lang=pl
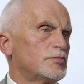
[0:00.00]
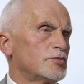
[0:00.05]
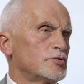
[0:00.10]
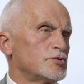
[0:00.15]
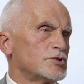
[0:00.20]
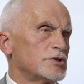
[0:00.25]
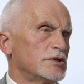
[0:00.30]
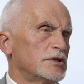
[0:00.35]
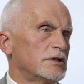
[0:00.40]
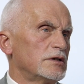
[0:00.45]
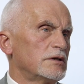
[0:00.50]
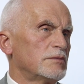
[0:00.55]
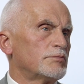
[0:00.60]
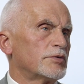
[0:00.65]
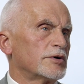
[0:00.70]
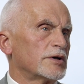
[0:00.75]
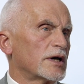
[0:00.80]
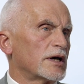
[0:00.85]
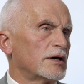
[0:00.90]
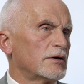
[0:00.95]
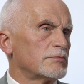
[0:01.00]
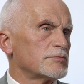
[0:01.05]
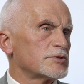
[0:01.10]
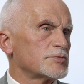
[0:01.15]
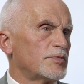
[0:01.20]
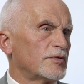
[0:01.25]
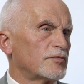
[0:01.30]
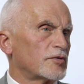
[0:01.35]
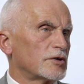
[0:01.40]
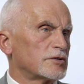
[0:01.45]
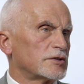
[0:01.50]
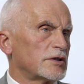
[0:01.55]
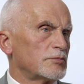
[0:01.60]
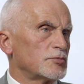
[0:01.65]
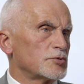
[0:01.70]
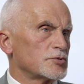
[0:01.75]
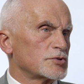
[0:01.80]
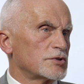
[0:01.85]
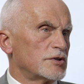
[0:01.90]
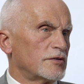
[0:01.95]
później pojechałem z
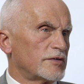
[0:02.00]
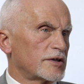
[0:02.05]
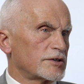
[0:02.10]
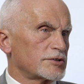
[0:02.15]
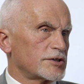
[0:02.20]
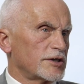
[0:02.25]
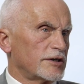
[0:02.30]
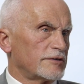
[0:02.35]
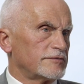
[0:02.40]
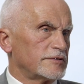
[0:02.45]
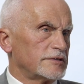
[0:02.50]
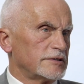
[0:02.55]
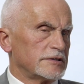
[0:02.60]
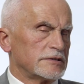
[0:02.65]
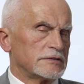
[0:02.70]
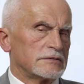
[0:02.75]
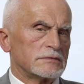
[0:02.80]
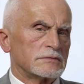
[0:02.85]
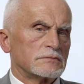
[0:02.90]
powrotem już do Warszawy